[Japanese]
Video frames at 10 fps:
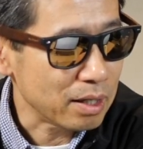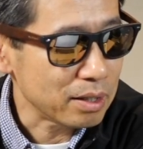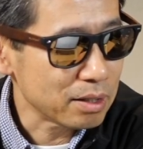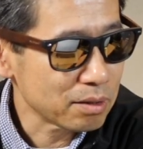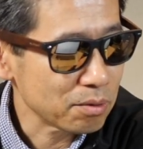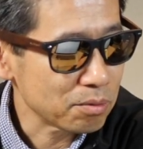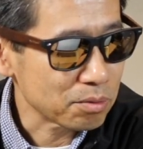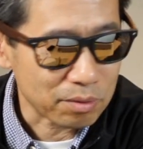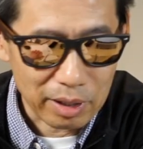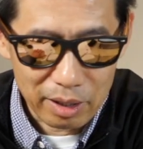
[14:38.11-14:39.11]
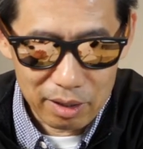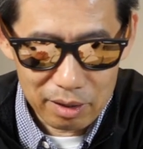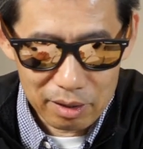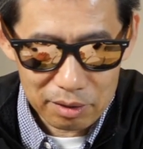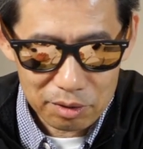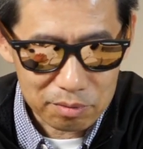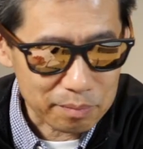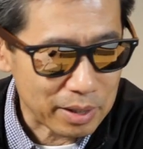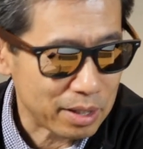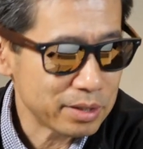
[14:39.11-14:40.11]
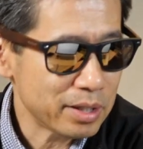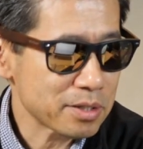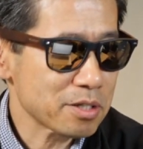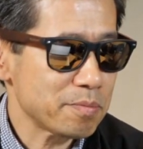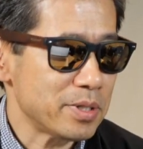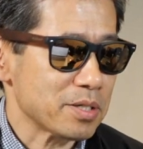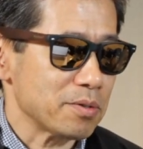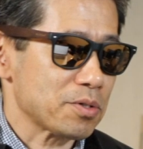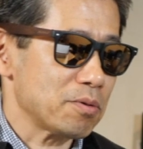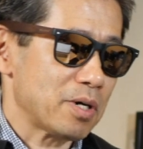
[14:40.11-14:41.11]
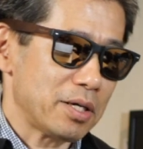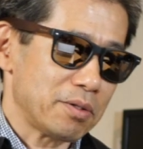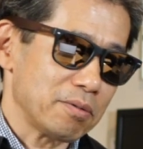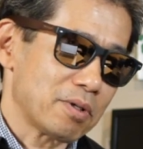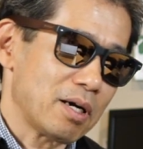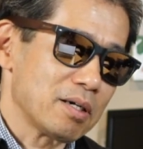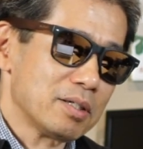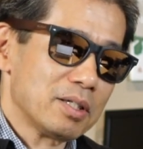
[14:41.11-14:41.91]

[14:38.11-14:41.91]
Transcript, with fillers: はい、ということで今日はまあアリエクスプレスの紹介というか、